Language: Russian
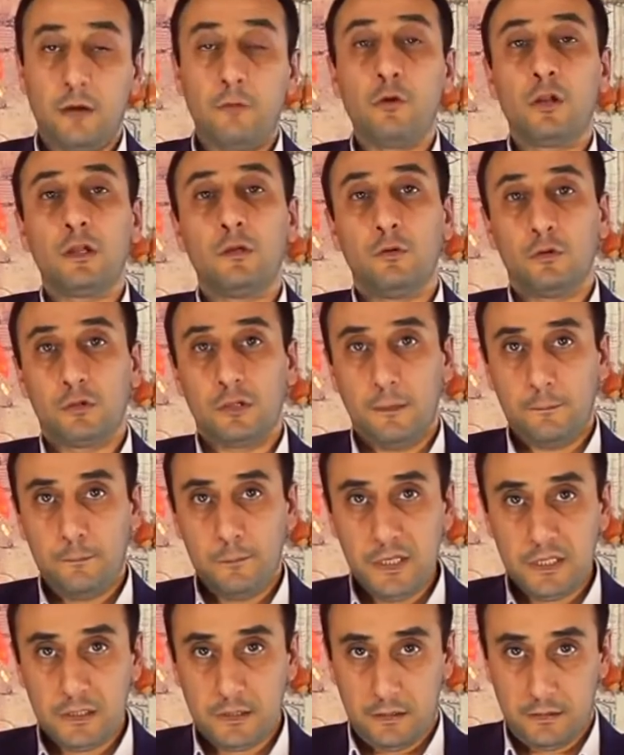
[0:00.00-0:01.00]
довел его до
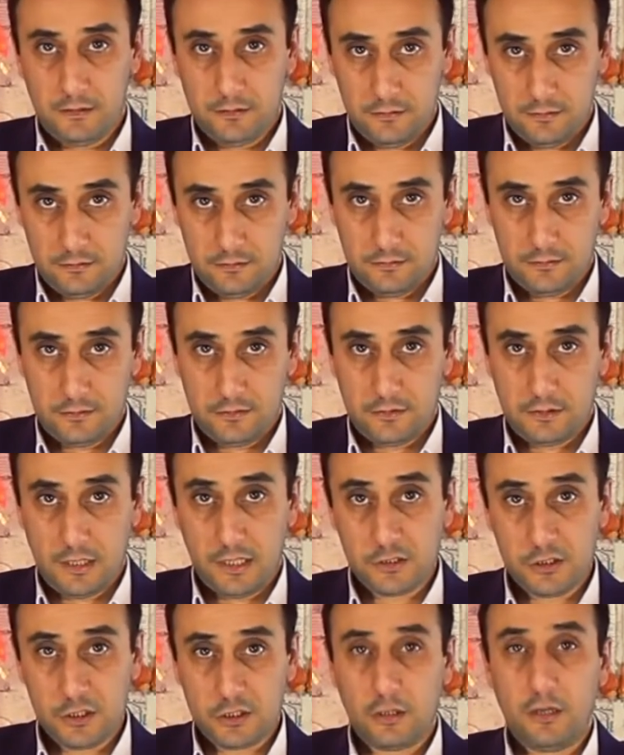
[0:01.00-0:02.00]
пика –
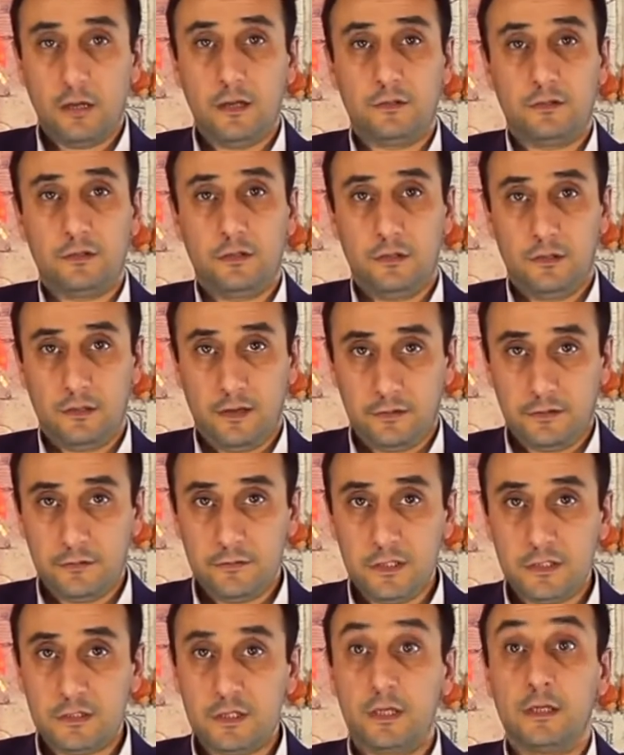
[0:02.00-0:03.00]
как считается,
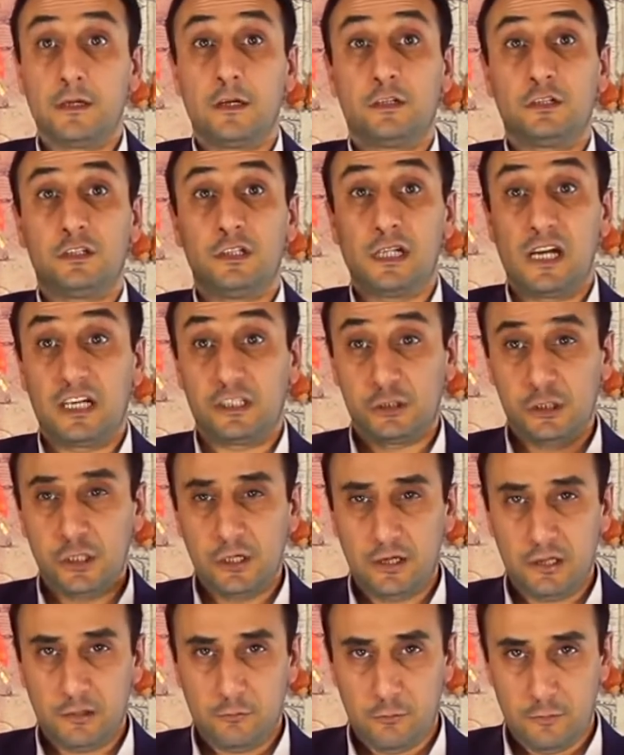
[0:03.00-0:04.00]
развитие,
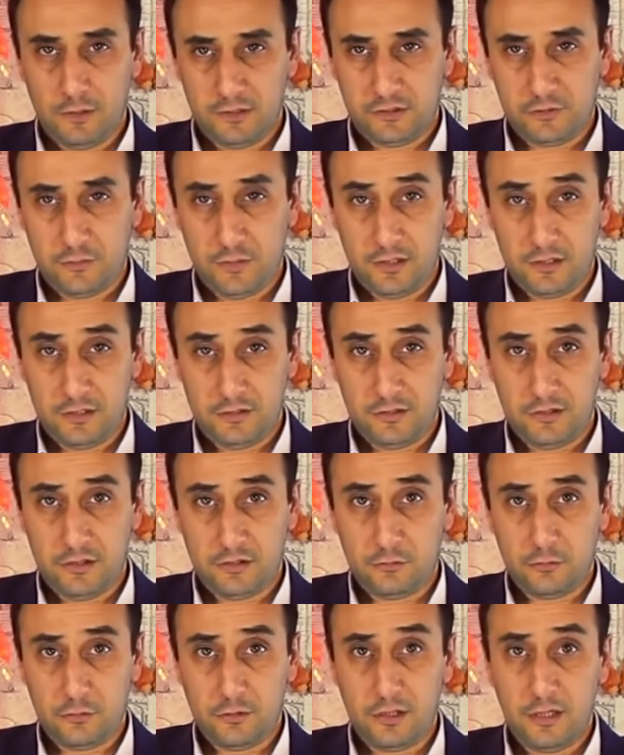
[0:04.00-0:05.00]
расширил его максимальной
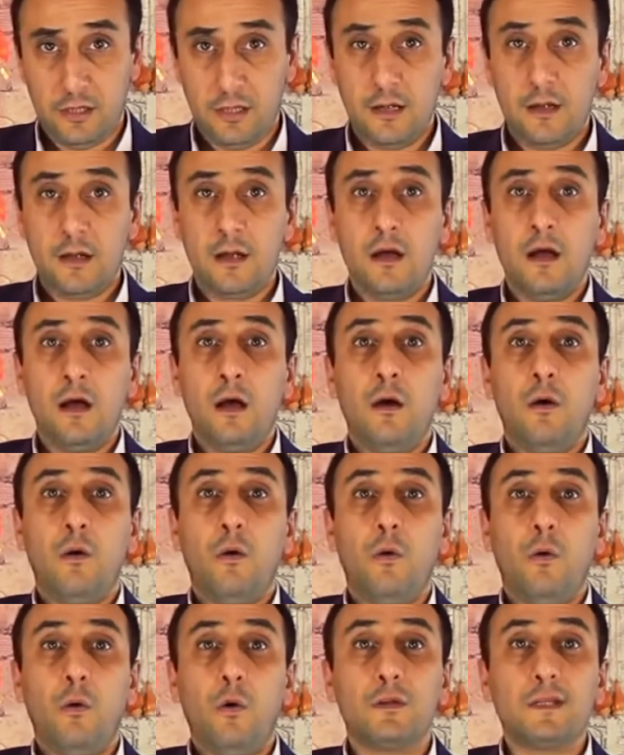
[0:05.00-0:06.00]
территории,
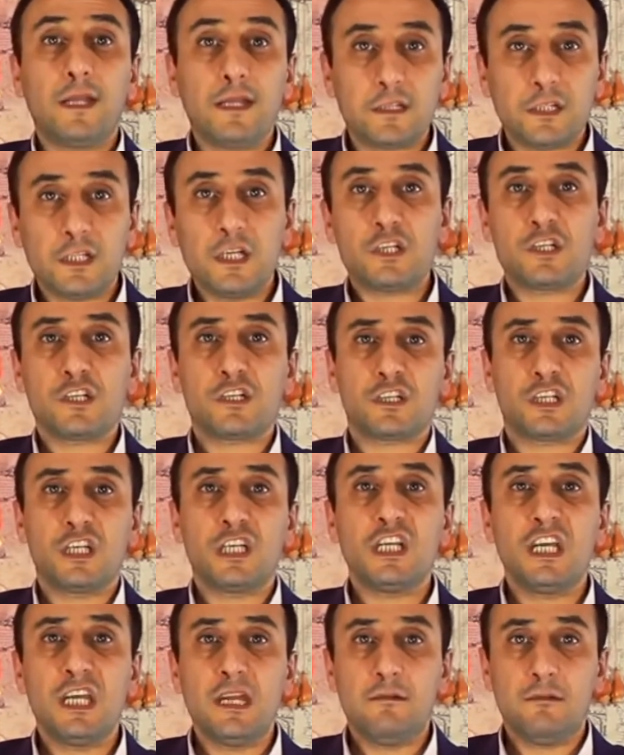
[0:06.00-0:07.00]
он этнически
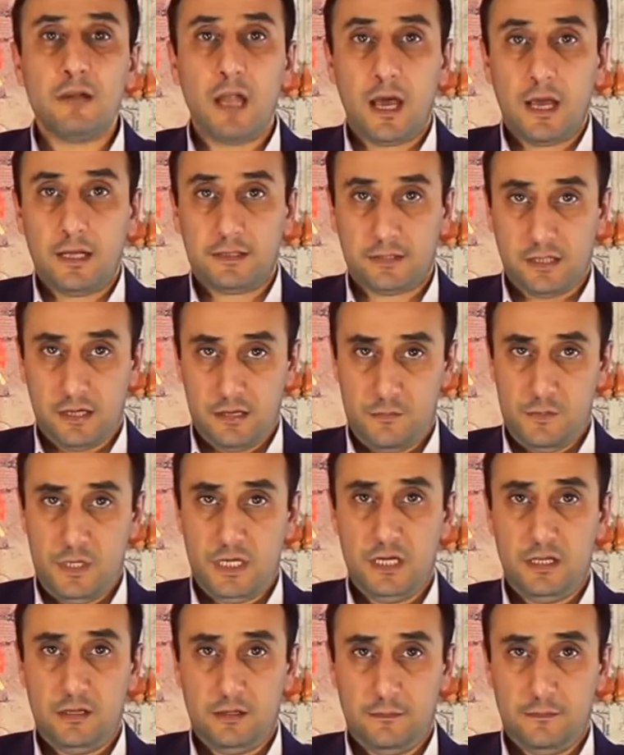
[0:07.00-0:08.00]
не является
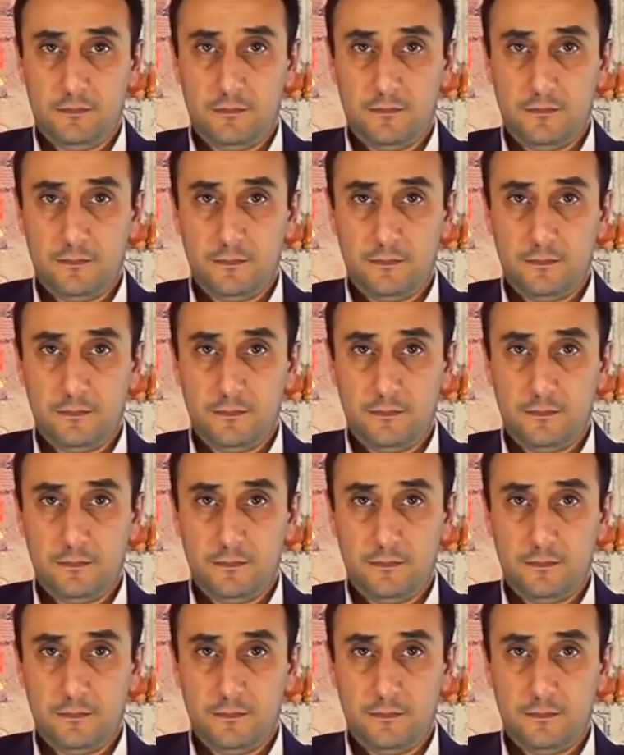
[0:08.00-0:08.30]
армянином.